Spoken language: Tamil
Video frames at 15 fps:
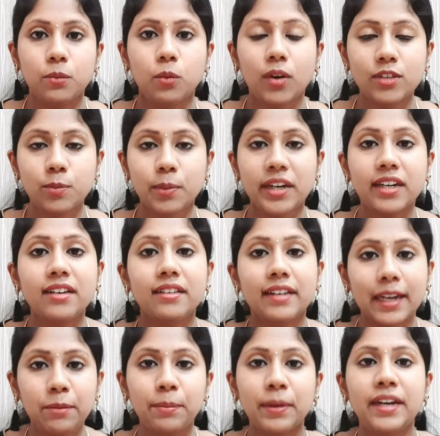வாஷ் பண்ணிவிட்டு
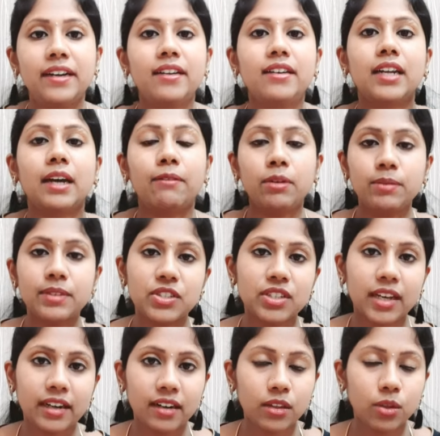ட்ரை பண்ணிவிட்டு டவல் வச்சு
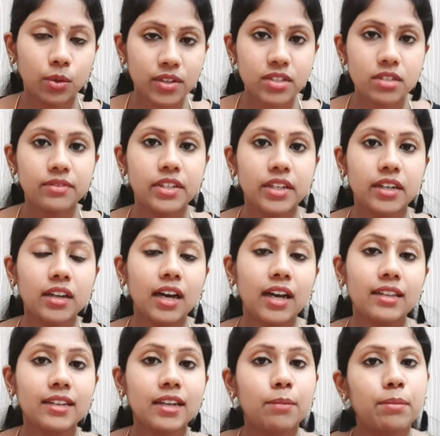கரெக்டாக தொடச்சி விட்டுட்டு
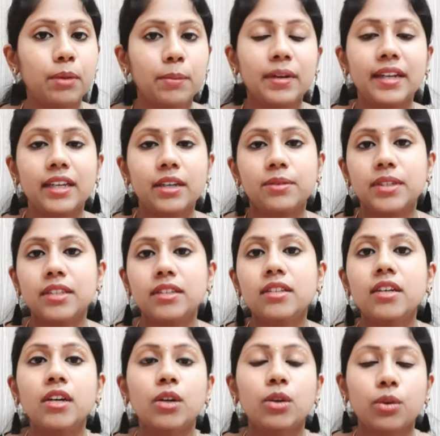அதுக்கப்புறமா நீங்கள் வந்து
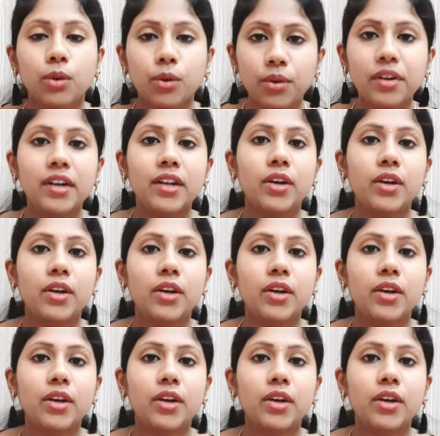கோகோனட்